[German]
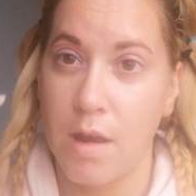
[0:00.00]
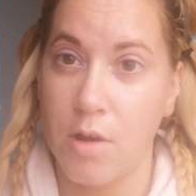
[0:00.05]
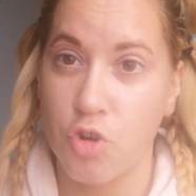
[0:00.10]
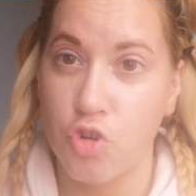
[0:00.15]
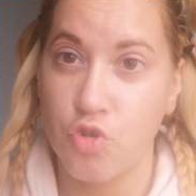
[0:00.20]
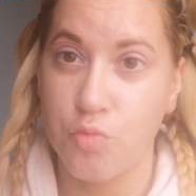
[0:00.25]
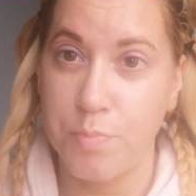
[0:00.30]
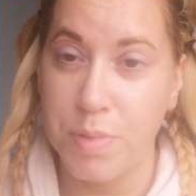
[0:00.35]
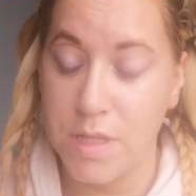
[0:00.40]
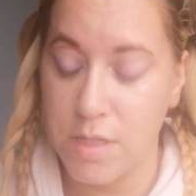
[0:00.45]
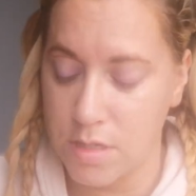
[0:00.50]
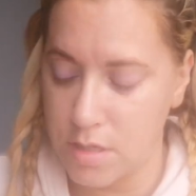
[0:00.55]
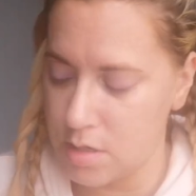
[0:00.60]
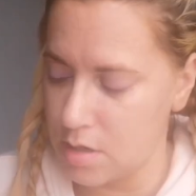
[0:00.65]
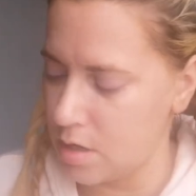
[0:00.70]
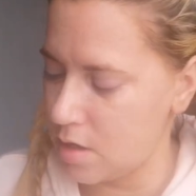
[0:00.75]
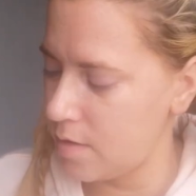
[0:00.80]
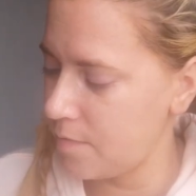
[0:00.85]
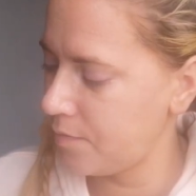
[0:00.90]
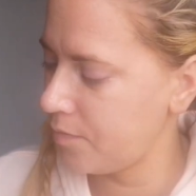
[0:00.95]
einer
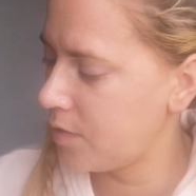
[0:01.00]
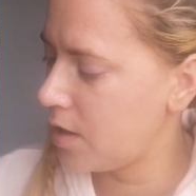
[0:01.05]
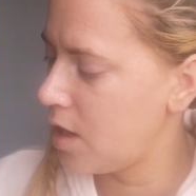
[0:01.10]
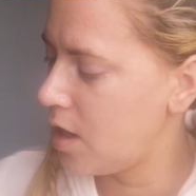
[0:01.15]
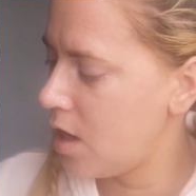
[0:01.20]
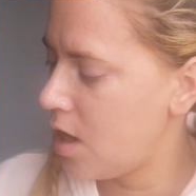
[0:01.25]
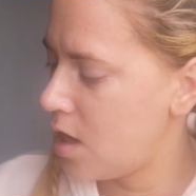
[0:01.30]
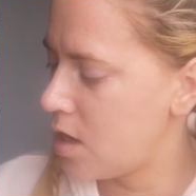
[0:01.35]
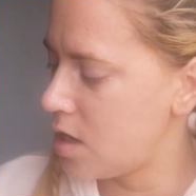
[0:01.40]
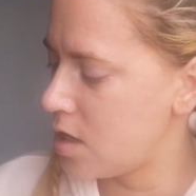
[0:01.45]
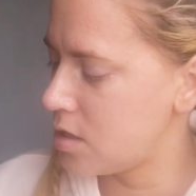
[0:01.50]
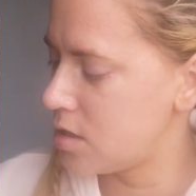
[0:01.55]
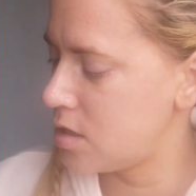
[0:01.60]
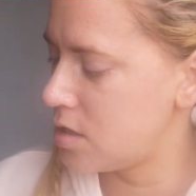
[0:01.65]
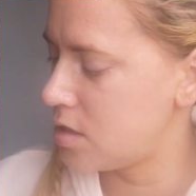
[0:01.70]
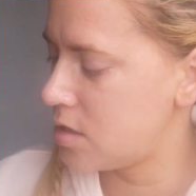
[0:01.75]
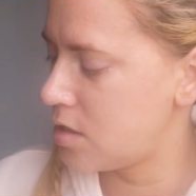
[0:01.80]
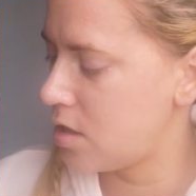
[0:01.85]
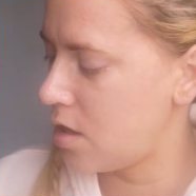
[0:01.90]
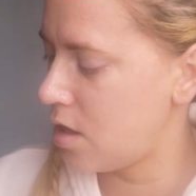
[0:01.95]
Spitze, das
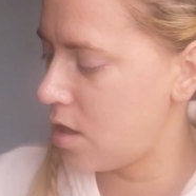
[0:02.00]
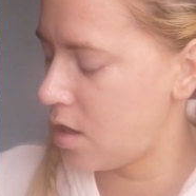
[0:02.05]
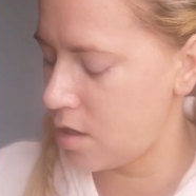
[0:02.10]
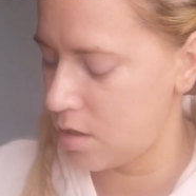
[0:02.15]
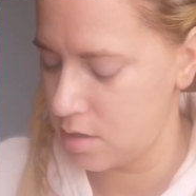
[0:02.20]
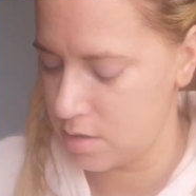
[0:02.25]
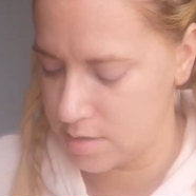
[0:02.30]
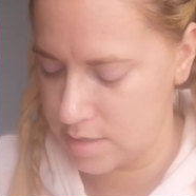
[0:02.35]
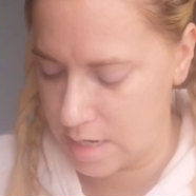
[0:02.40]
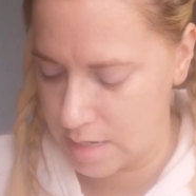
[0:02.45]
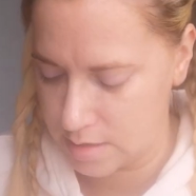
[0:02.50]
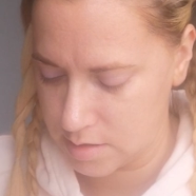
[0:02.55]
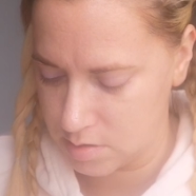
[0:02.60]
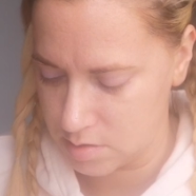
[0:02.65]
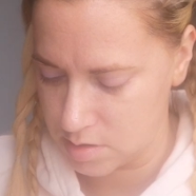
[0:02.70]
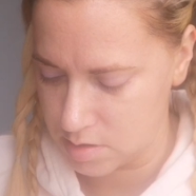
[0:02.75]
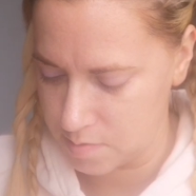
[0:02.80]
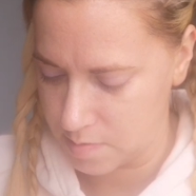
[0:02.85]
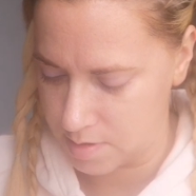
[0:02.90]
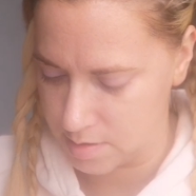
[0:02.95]
ist der
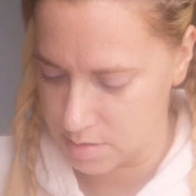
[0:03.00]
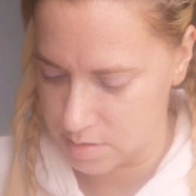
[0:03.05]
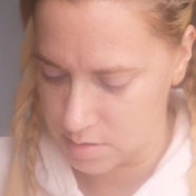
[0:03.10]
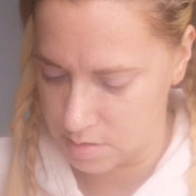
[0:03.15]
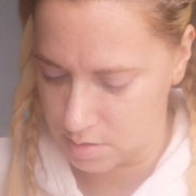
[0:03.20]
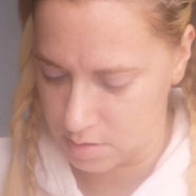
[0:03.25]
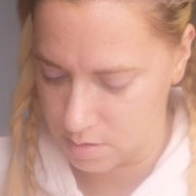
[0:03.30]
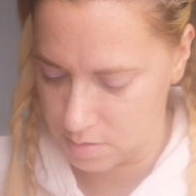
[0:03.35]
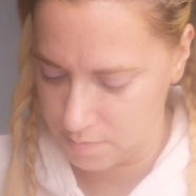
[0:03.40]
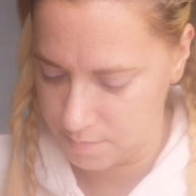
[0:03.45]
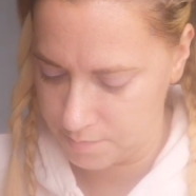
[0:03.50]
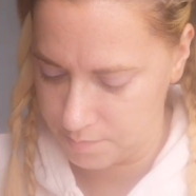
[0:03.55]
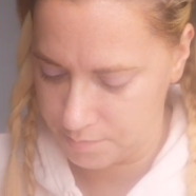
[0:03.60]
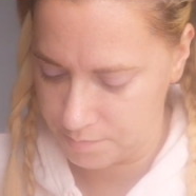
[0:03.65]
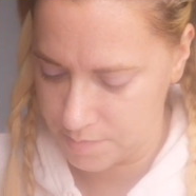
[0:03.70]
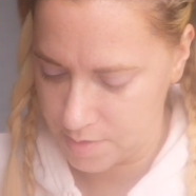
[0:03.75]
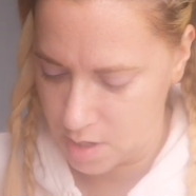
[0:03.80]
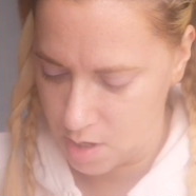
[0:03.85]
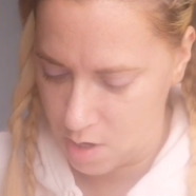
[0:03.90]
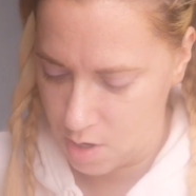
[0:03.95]
26er.
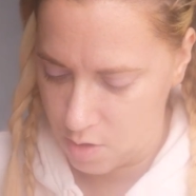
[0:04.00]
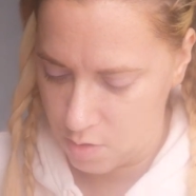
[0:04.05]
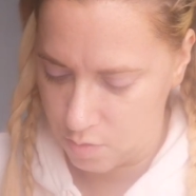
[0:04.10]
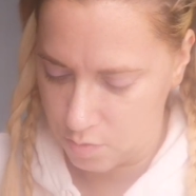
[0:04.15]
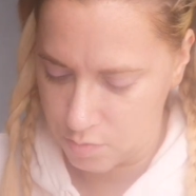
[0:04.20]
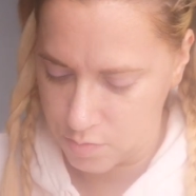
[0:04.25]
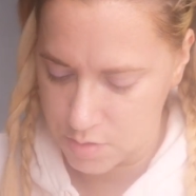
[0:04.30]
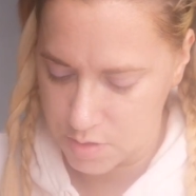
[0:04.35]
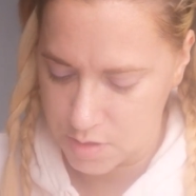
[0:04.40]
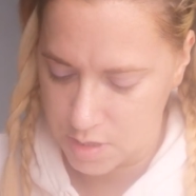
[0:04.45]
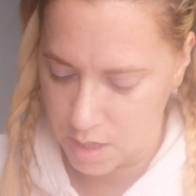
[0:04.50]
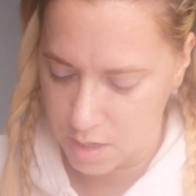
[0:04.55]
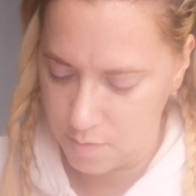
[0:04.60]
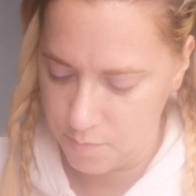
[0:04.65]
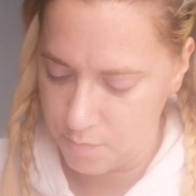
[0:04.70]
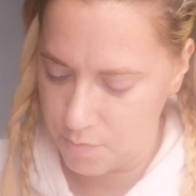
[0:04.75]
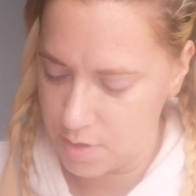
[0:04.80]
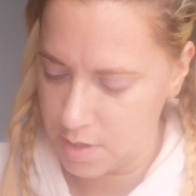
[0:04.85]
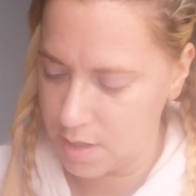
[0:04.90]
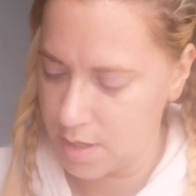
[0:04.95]
Und
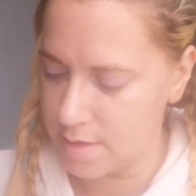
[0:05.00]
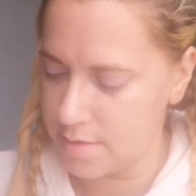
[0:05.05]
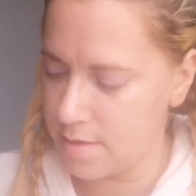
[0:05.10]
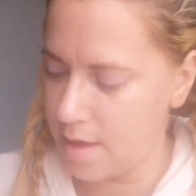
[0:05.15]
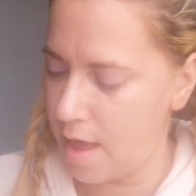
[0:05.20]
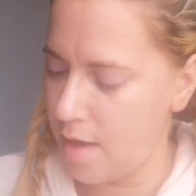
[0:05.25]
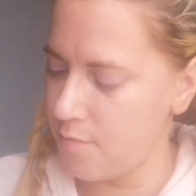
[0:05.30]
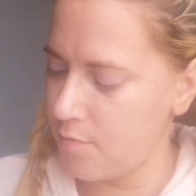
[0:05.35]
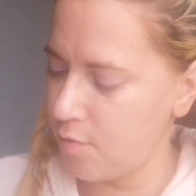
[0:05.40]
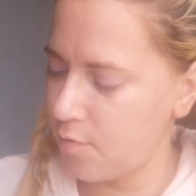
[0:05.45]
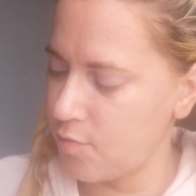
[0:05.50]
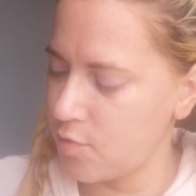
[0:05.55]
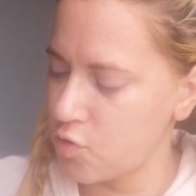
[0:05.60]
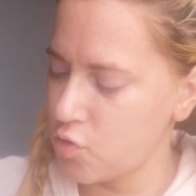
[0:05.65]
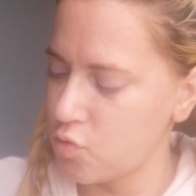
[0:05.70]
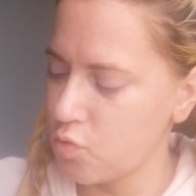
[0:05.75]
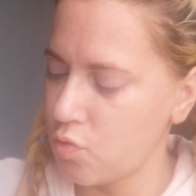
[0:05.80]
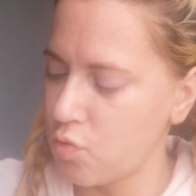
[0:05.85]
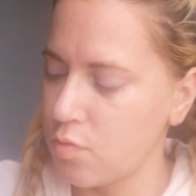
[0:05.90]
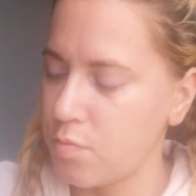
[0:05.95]
den würde ich jetzt einfach
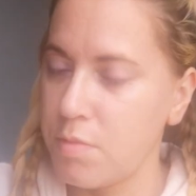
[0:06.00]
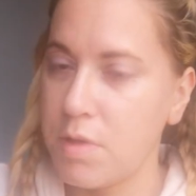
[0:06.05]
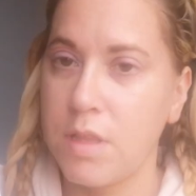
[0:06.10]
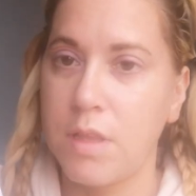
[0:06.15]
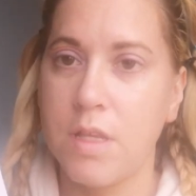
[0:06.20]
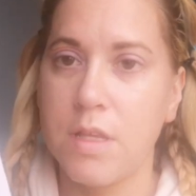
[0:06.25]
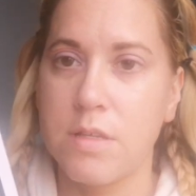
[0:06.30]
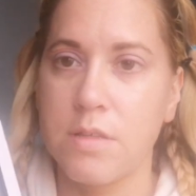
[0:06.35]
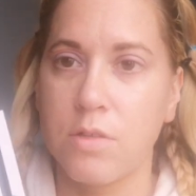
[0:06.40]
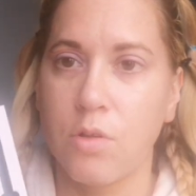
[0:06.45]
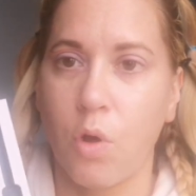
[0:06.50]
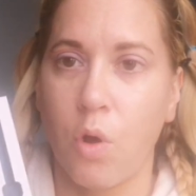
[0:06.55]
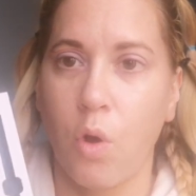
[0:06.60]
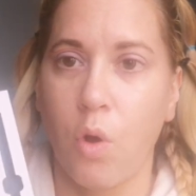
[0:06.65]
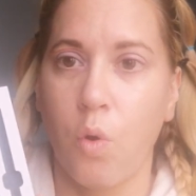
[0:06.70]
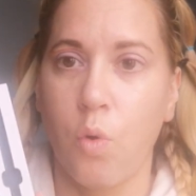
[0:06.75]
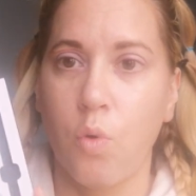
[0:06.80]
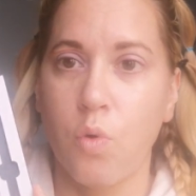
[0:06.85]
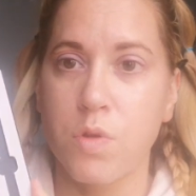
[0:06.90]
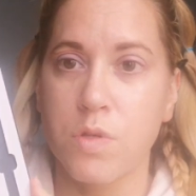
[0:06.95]
versuchen, mit diesem
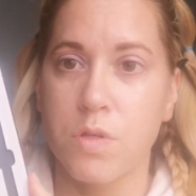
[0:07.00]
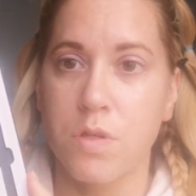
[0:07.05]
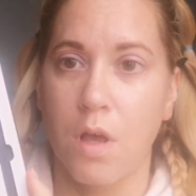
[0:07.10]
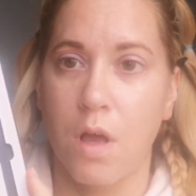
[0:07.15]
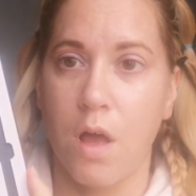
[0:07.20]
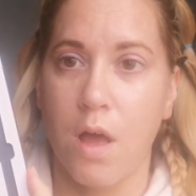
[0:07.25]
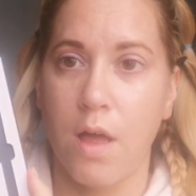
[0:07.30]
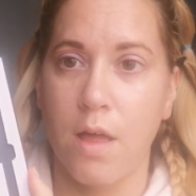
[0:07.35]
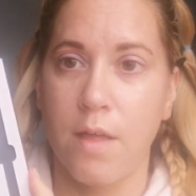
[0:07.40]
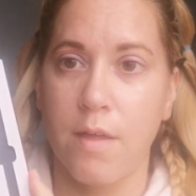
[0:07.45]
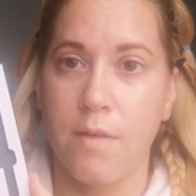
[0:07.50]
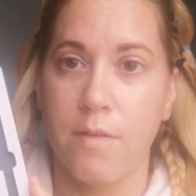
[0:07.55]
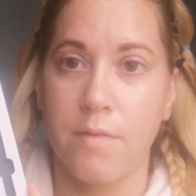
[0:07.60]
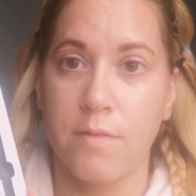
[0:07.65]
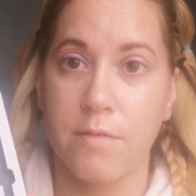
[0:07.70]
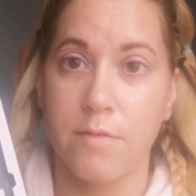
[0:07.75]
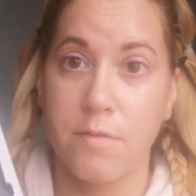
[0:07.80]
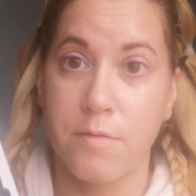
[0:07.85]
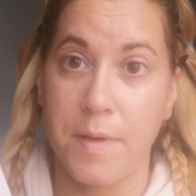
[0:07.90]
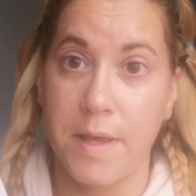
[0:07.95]
rosa
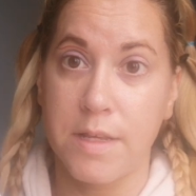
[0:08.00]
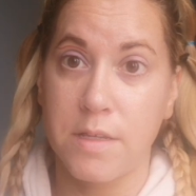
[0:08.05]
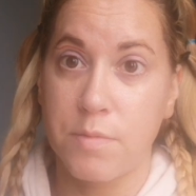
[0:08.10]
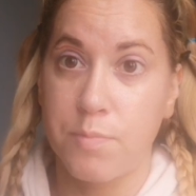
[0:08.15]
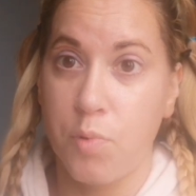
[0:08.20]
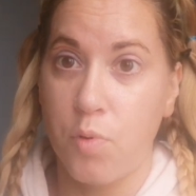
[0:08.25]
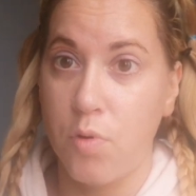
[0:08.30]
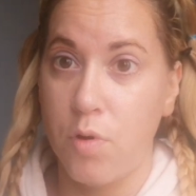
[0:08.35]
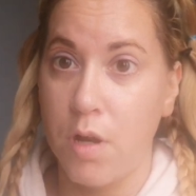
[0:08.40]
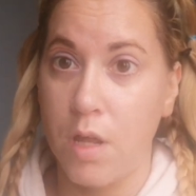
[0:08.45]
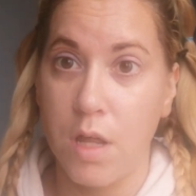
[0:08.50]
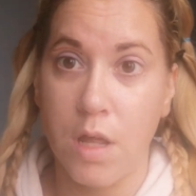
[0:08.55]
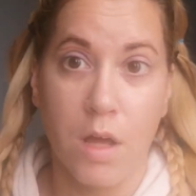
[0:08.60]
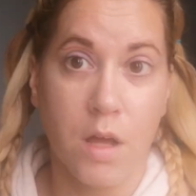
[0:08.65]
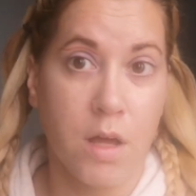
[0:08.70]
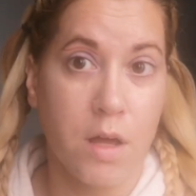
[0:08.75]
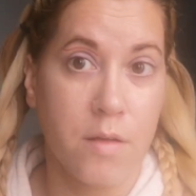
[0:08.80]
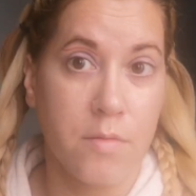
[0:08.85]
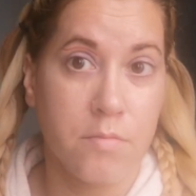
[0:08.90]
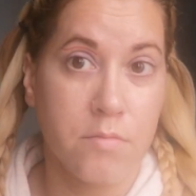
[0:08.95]
Zweckspulli
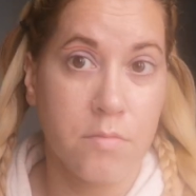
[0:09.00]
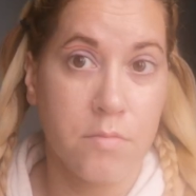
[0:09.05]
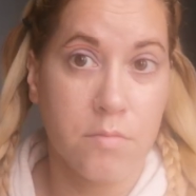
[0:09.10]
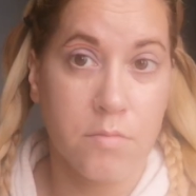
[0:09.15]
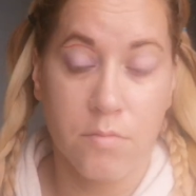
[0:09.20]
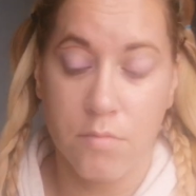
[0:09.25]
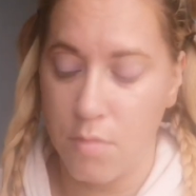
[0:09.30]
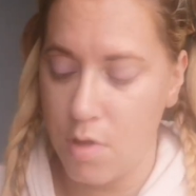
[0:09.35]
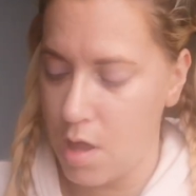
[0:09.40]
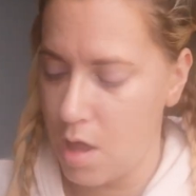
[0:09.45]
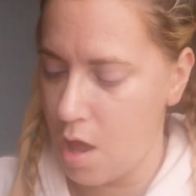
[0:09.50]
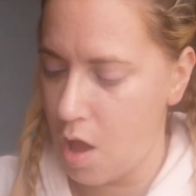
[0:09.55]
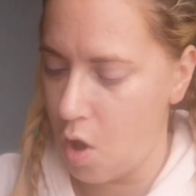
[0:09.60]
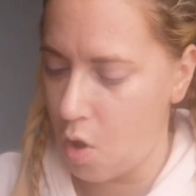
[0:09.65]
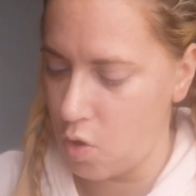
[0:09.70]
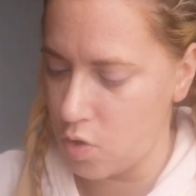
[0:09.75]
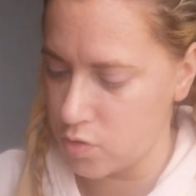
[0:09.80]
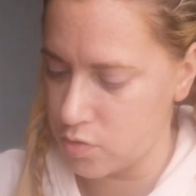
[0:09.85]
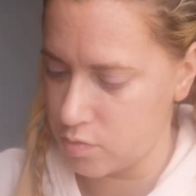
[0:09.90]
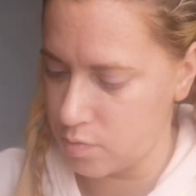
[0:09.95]
ähm,
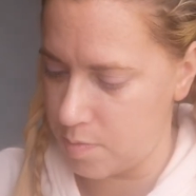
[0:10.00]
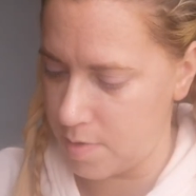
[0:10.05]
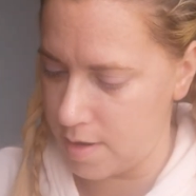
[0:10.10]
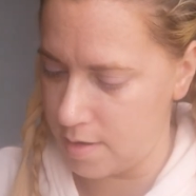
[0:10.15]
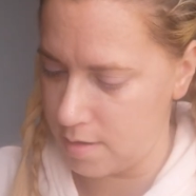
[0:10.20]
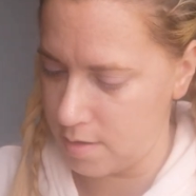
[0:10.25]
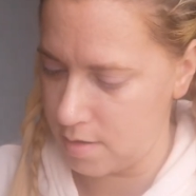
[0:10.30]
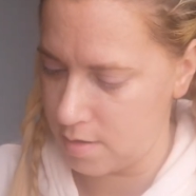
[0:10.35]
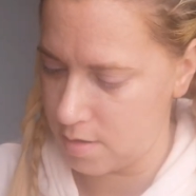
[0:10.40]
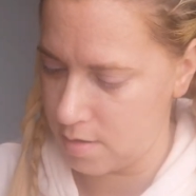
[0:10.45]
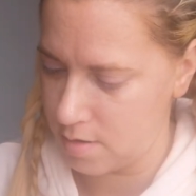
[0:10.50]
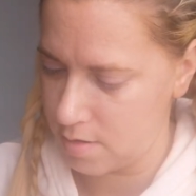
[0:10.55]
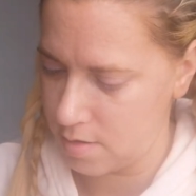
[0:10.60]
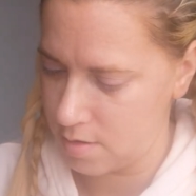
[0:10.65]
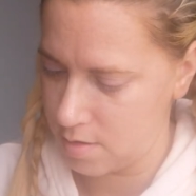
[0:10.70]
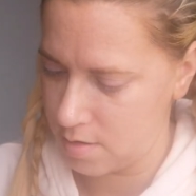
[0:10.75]
auszublenden.